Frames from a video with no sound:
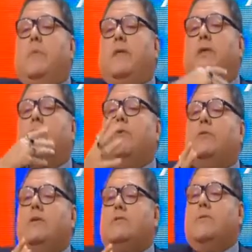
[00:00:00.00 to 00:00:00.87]
mis padrinos de
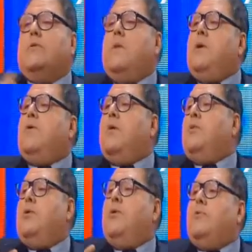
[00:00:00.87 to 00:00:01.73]
bautizo, un amigo que
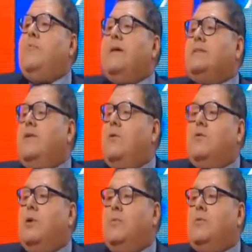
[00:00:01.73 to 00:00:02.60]
murió en un paseo
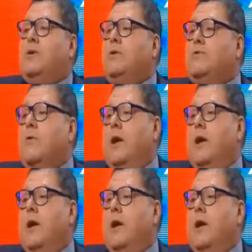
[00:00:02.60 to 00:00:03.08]
cuando éramos niños,